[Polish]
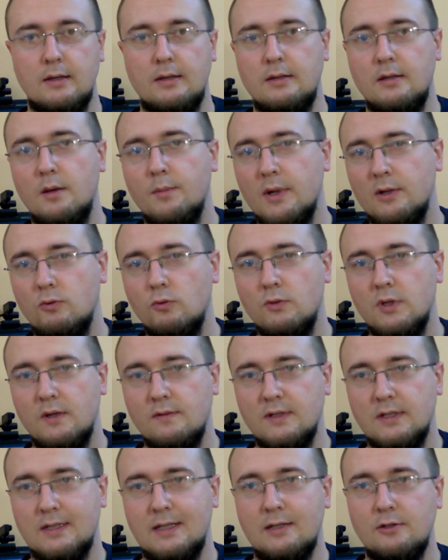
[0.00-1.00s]
nie ma tutaj
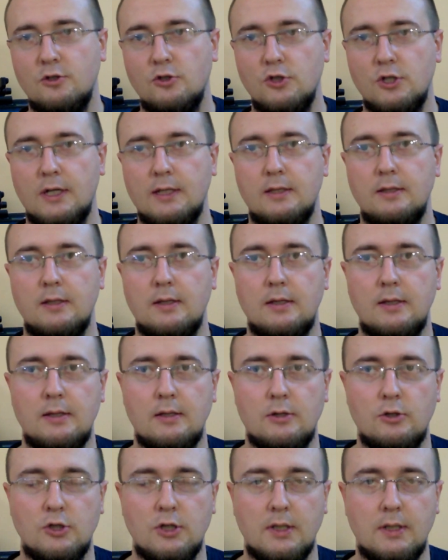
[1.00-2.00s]
w zasadzie
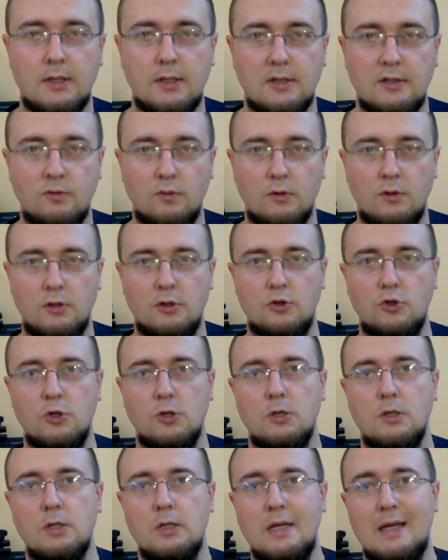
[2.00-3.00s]
żadnej, żadnej
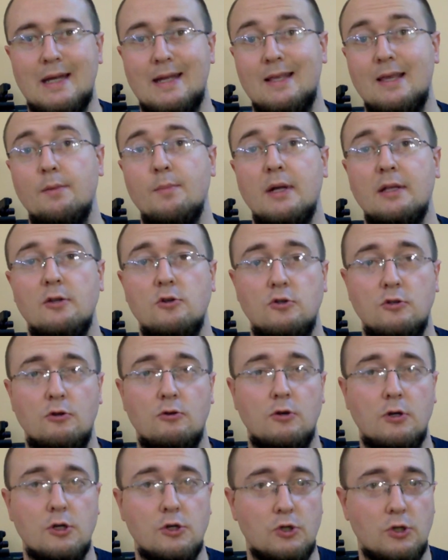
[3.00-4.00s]
słodyczy, nie ma też
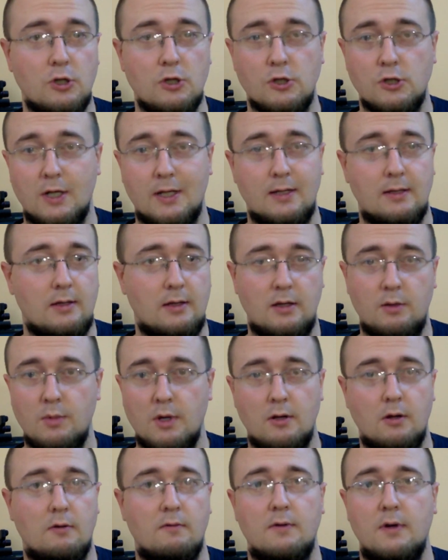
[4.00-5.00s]
goryczki żadnej
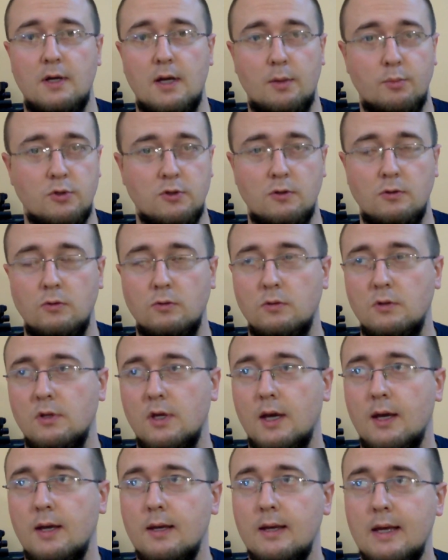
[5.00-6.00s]
chmielowej,
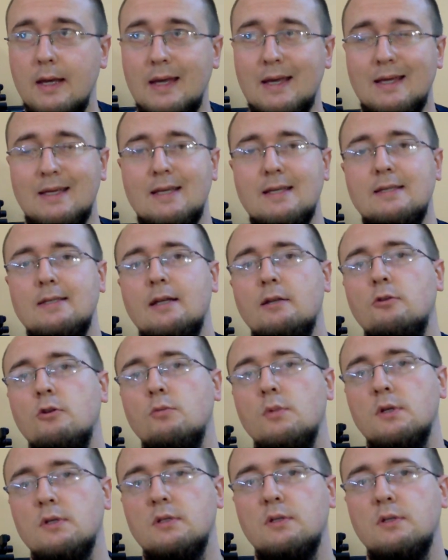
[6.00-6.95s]
absolutnie. Jest natomiast